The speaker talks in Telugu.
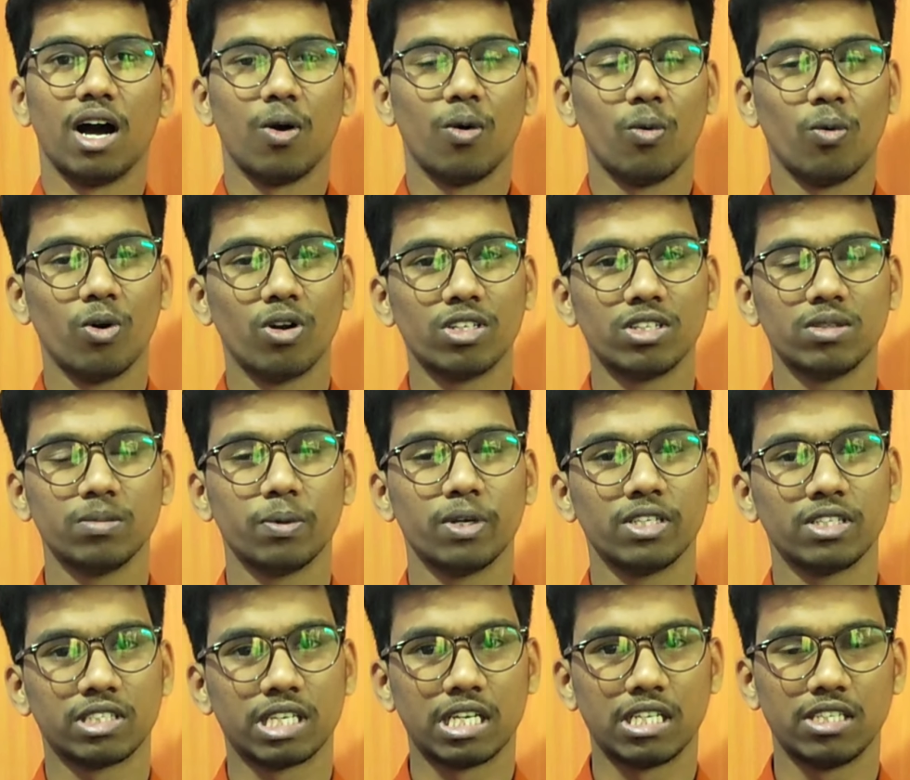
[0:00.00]
ఆ
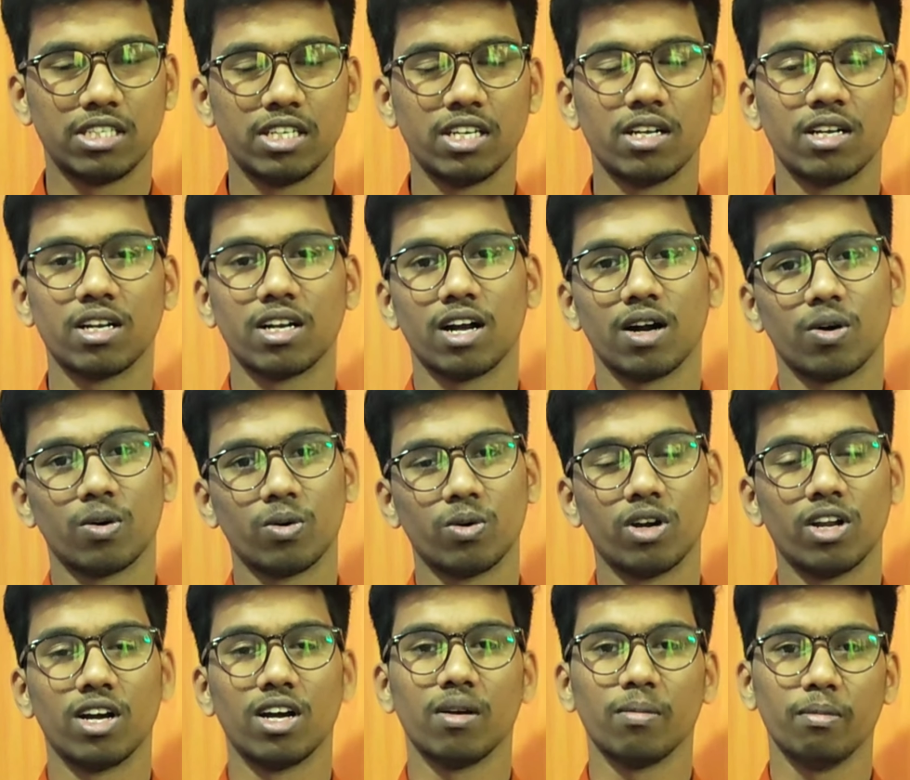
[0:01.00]
వర్డ్స్పై సర్చ్ చేయడం
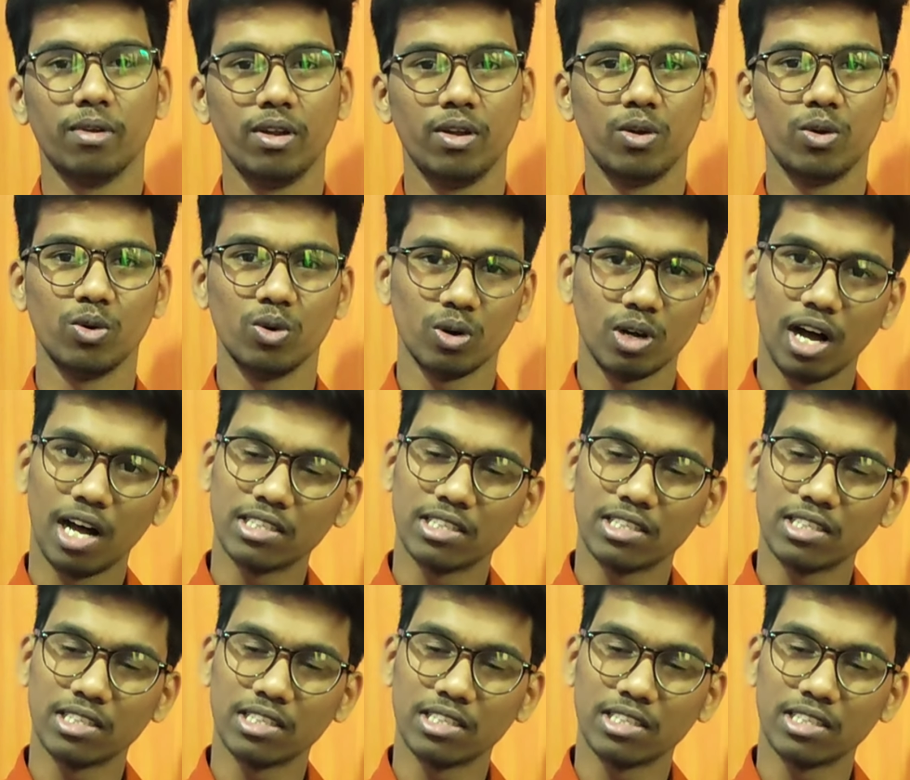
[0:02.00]
కాకుండా మీరు